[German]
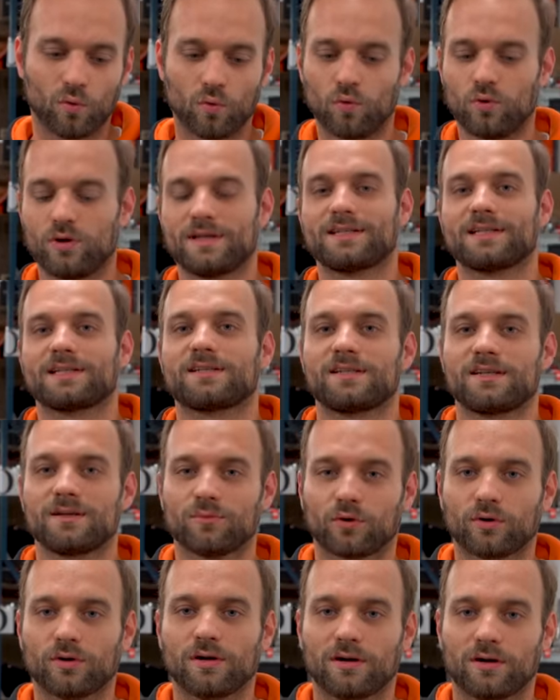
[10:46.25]
ohne dass sich im
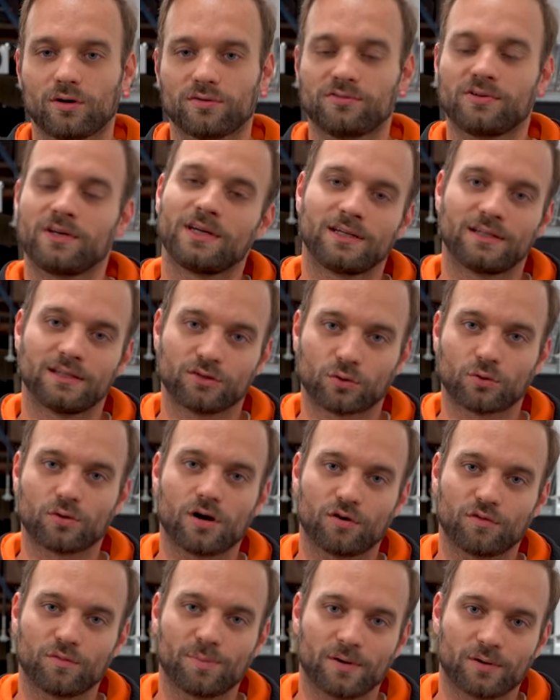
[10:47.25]
Rücklauf ein Druck
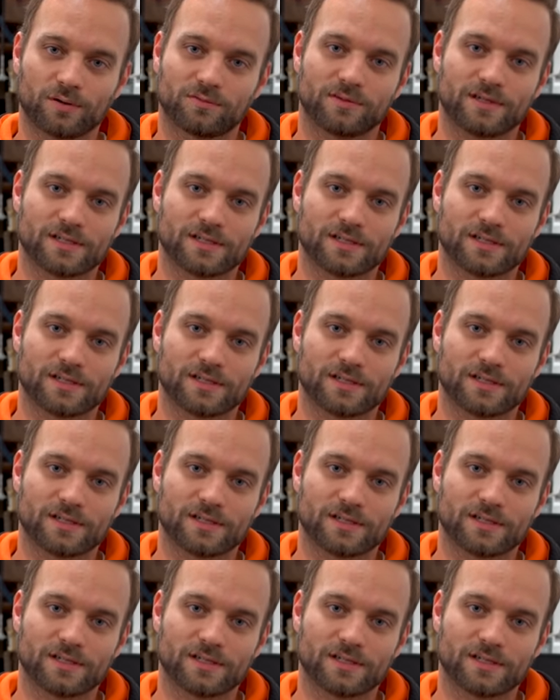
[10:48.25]
aufbaut.